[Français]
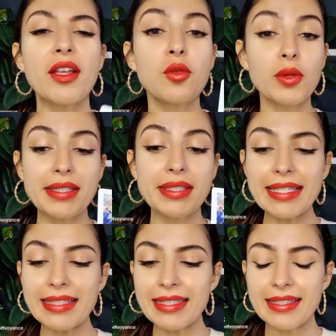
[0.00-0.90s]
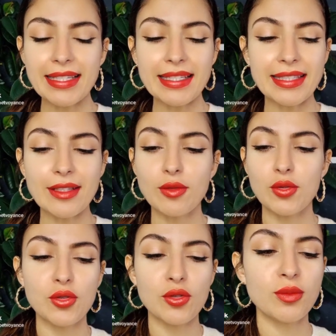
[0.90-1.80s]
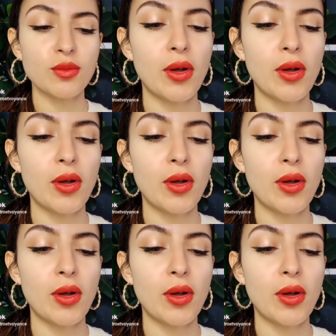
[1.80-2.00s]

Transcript: Donc saisissez cette chance